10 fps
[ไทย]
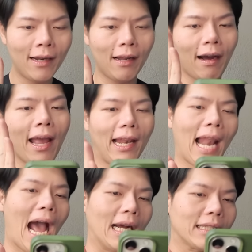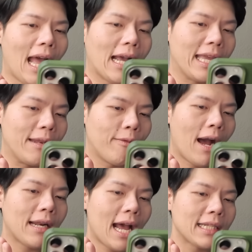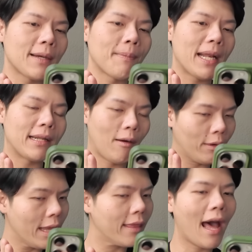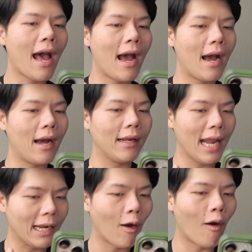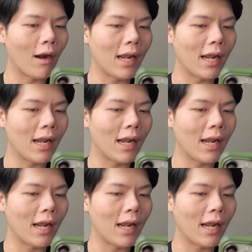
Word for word: แล้วก็เห็นหลังแต่คิดว่าน่าจะเป็นน้องลิซ่าแน่นอน